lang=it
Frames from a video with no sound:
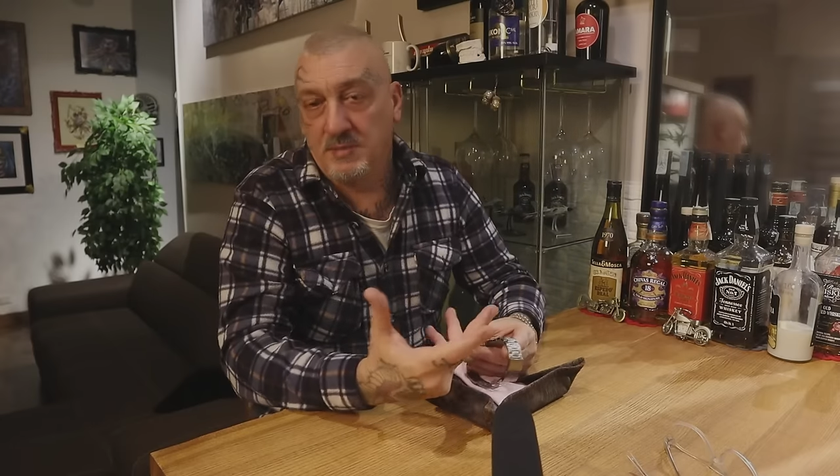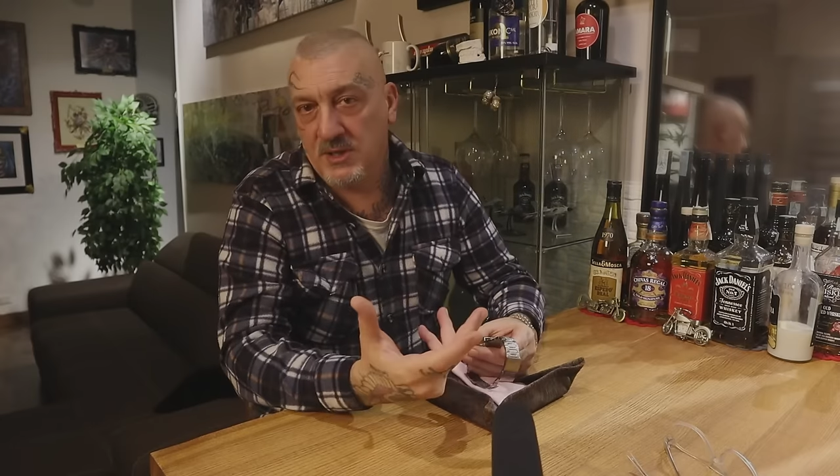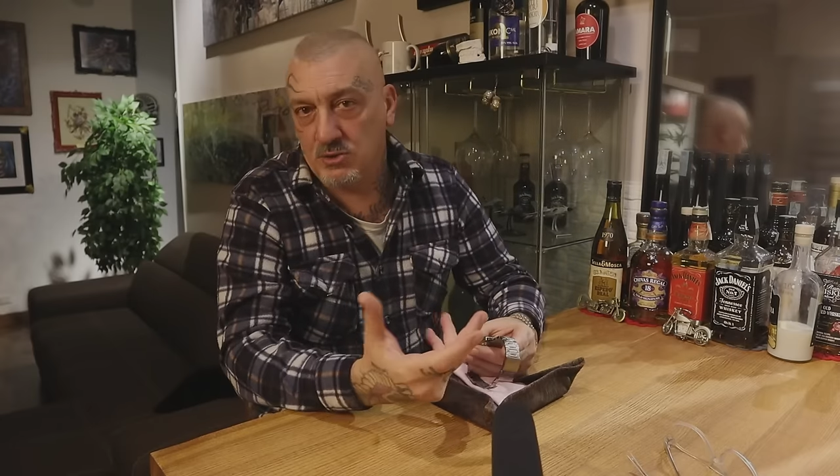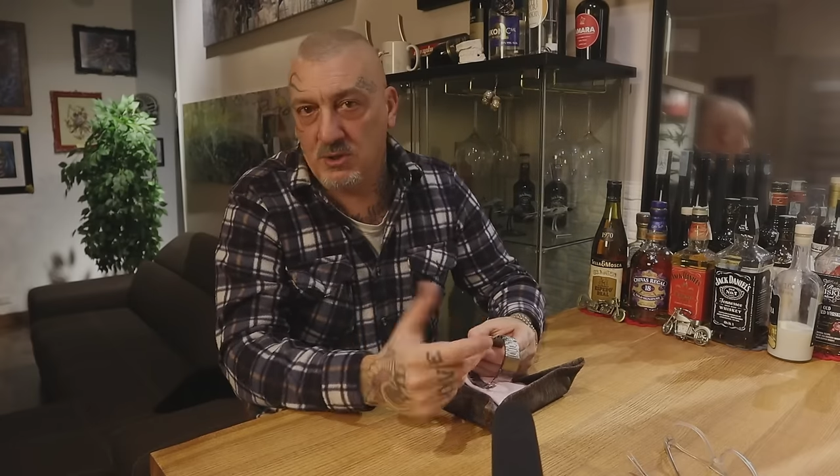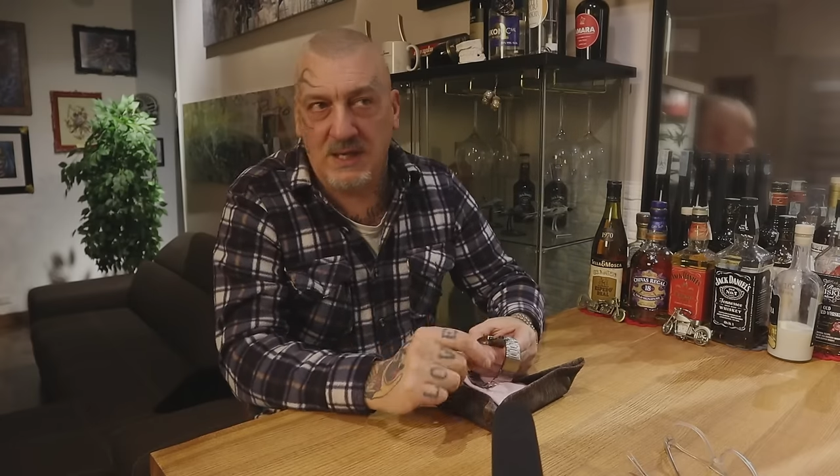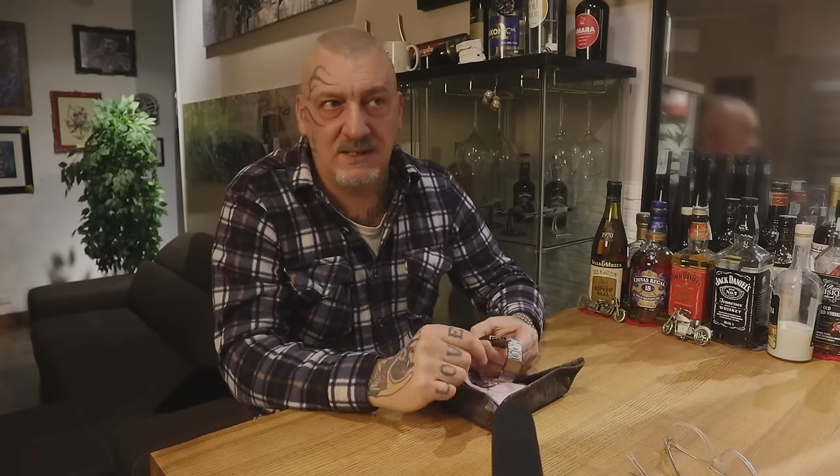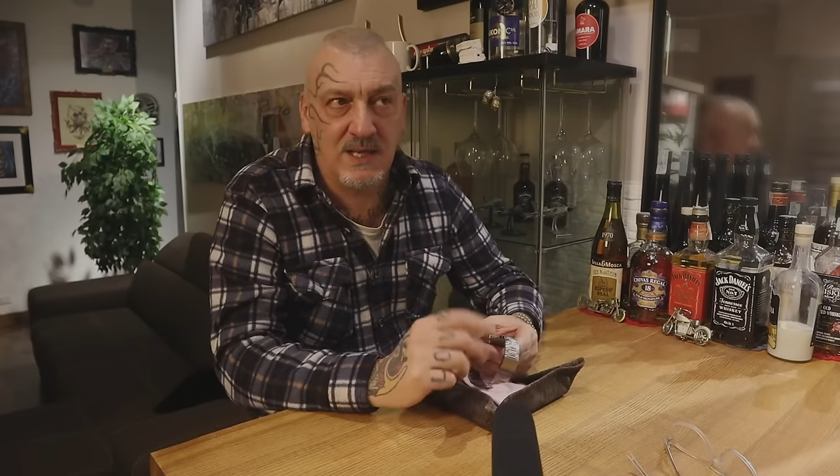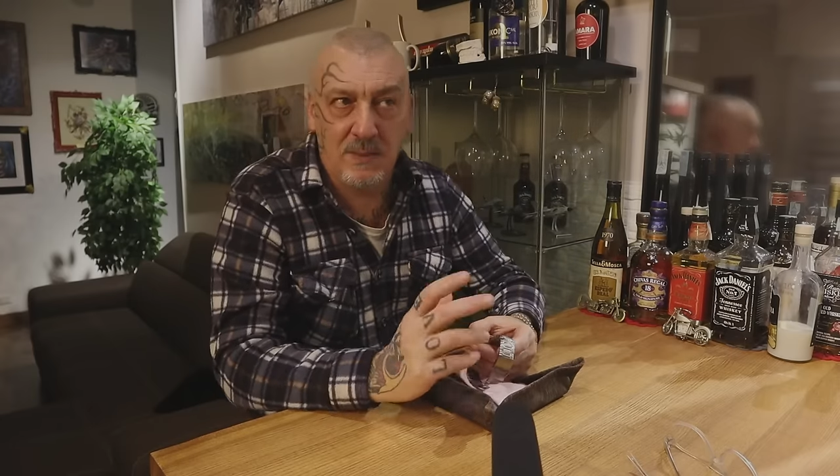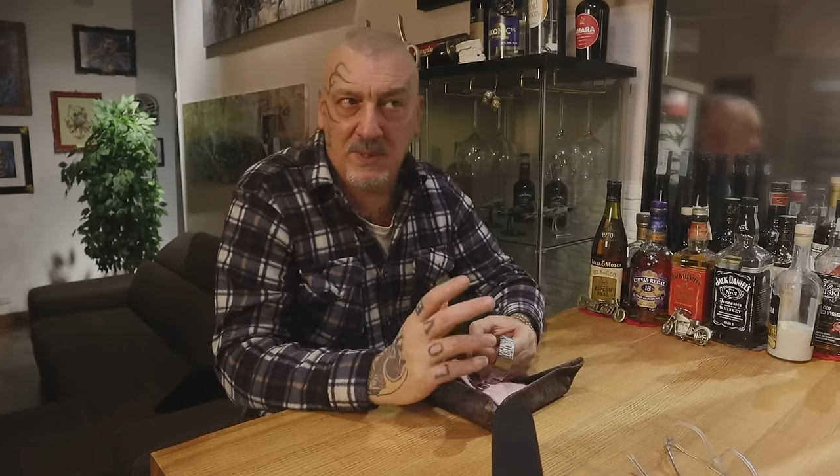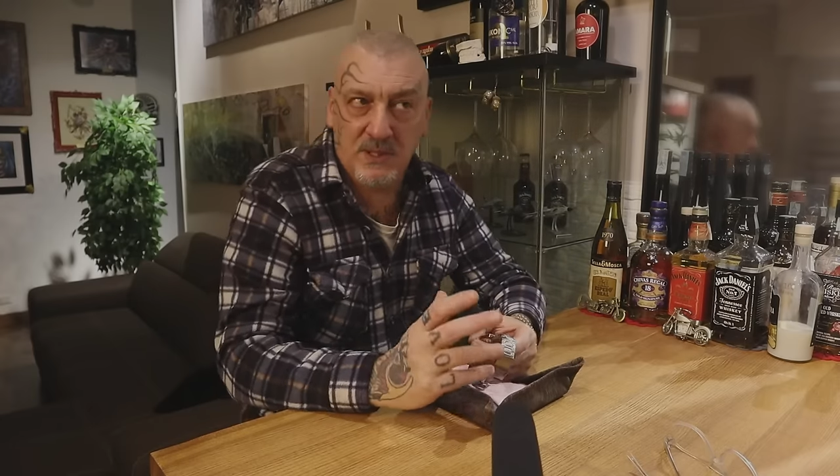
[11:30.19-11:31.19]

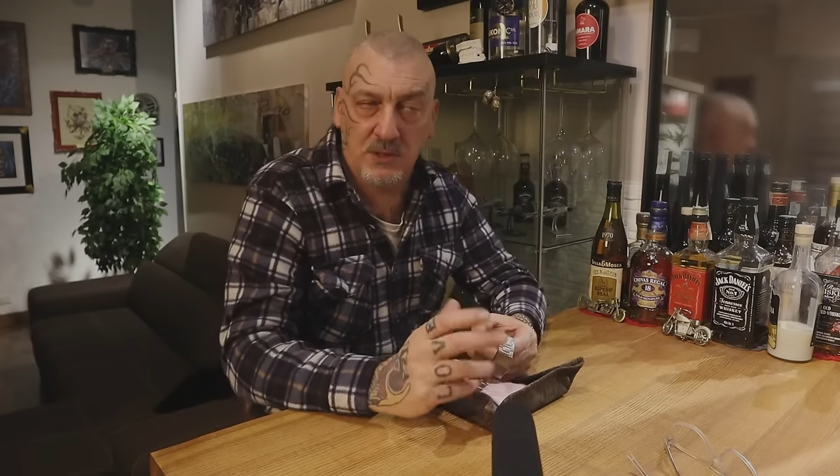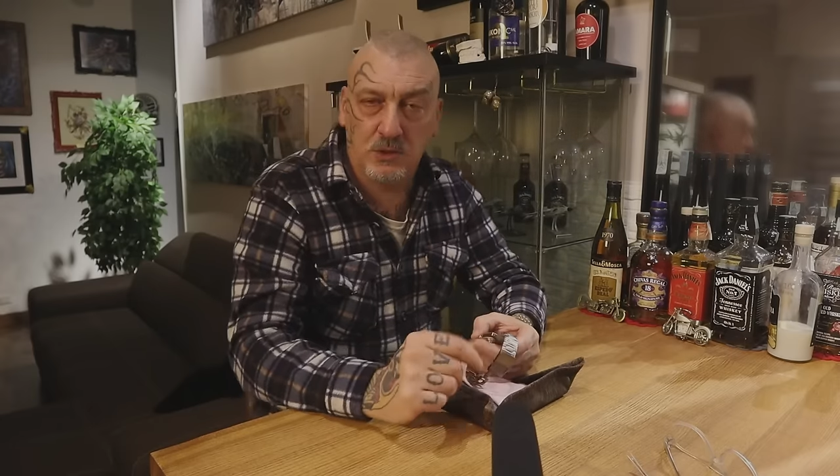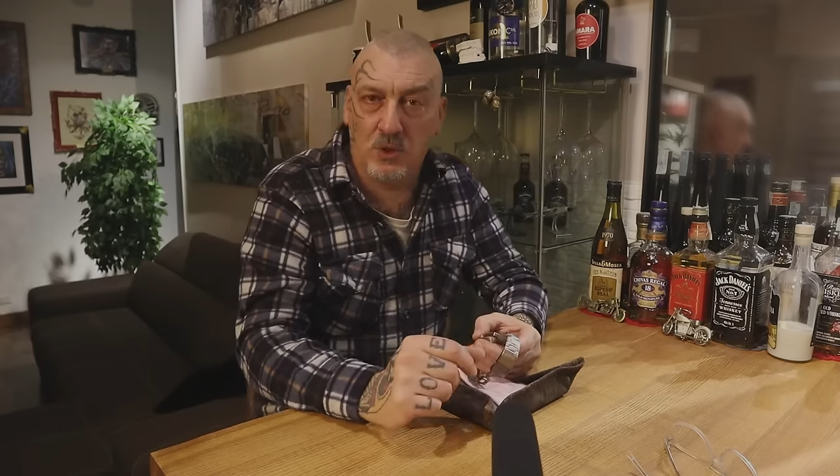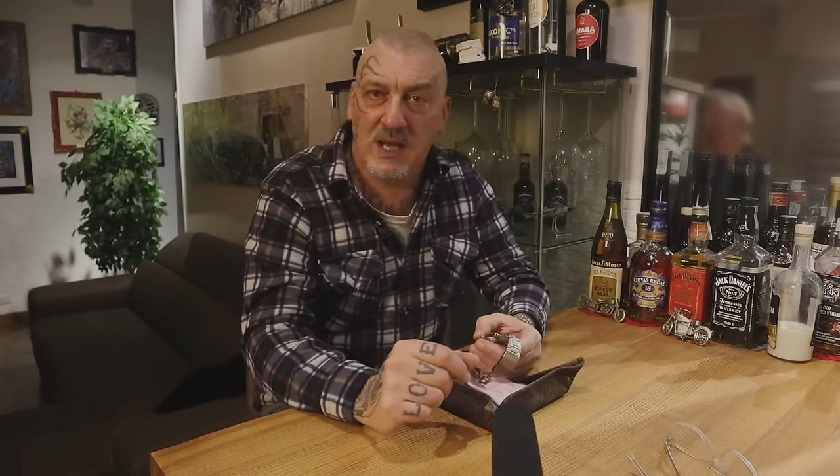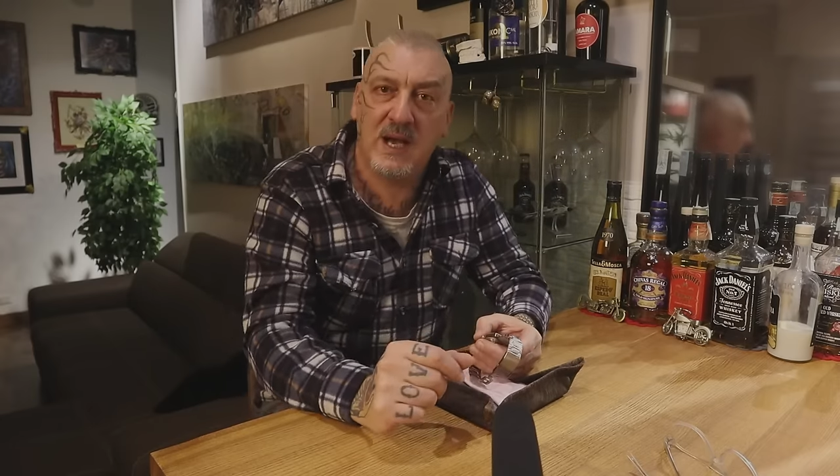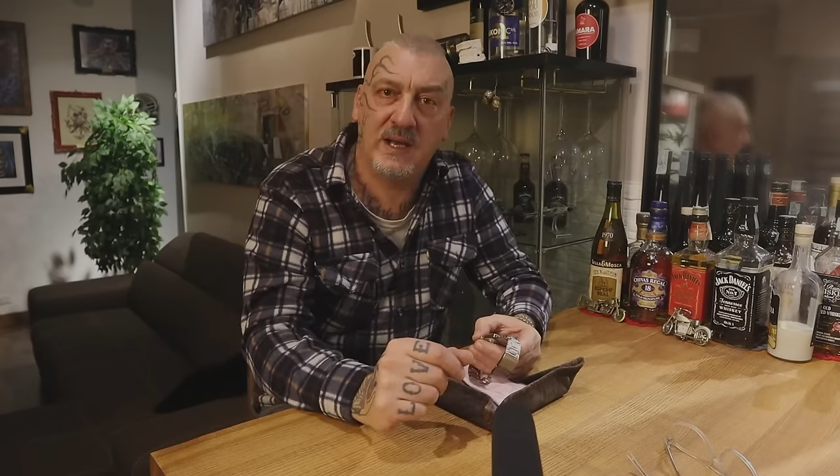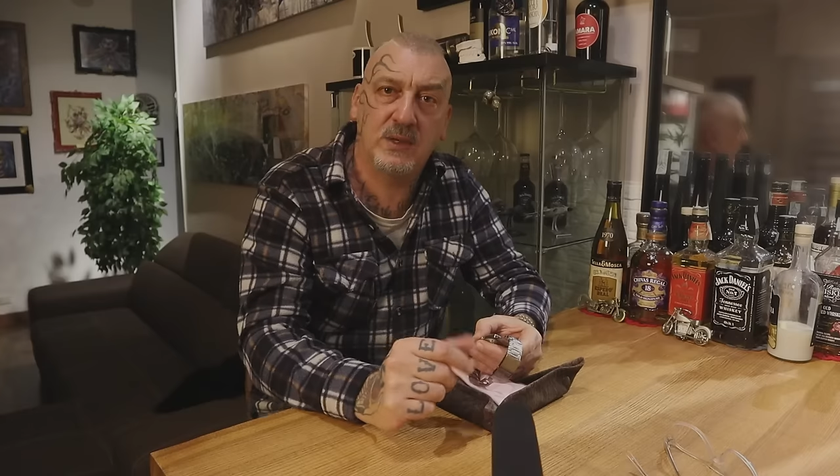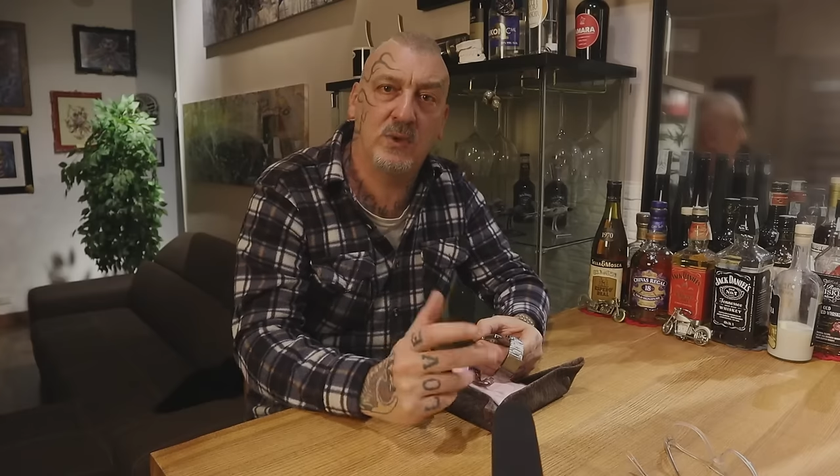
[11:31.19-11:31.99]
personalità particolari,